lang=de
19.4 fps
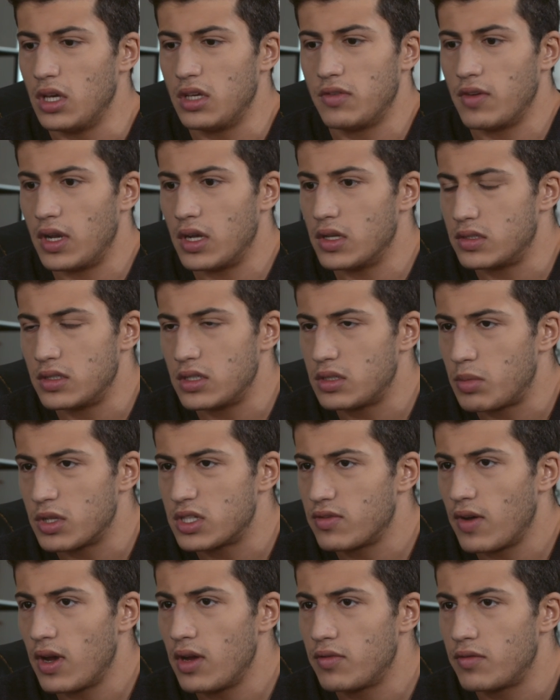Ich werde es nicht
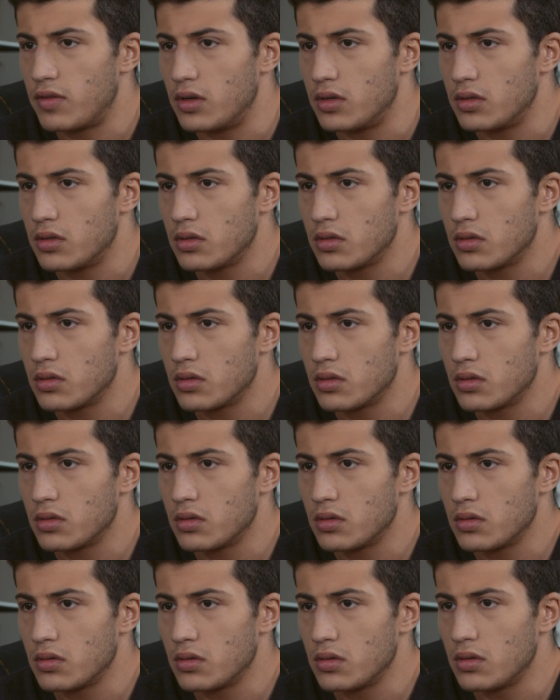bezweifeln.
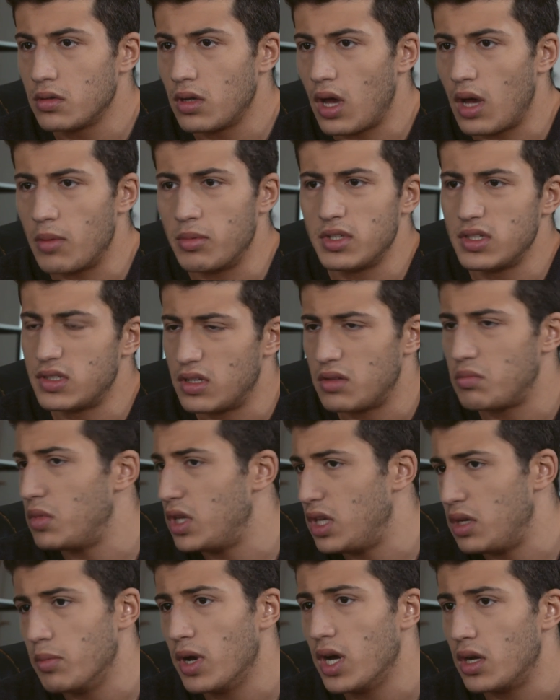Aber die
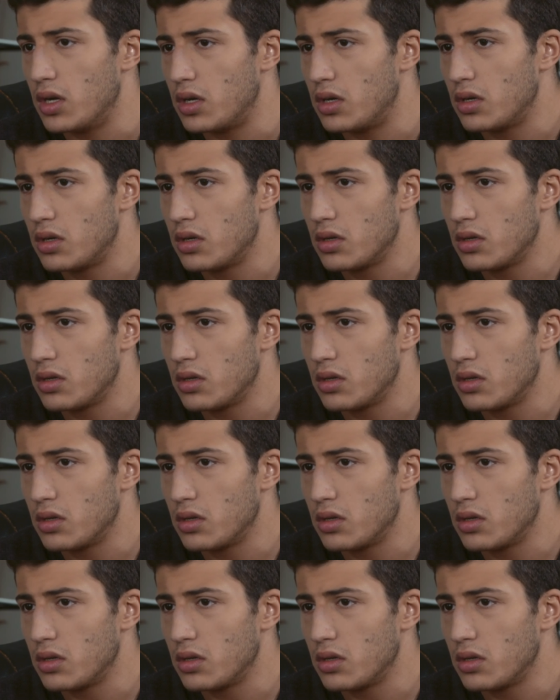sind minimal.